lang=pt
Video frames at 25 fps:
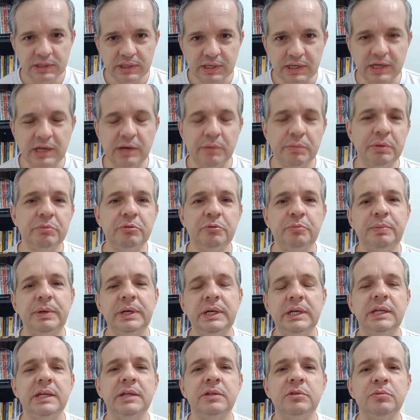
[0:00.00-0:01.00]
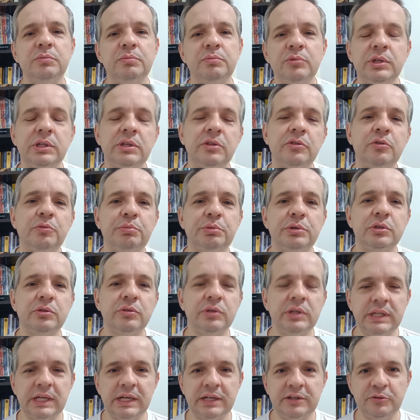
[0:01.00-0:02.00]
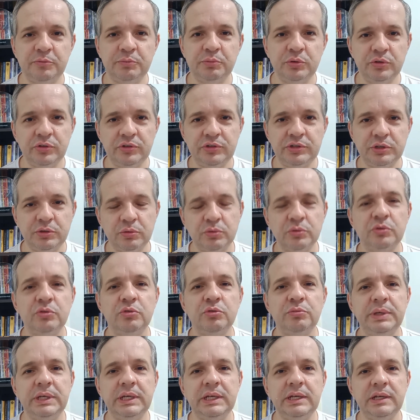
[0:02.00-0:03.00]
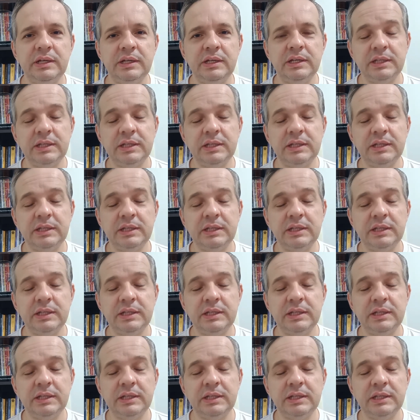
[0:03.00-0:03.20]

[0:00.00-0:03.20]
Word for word: acabamos perdendo muitas oportunidades boas de consumir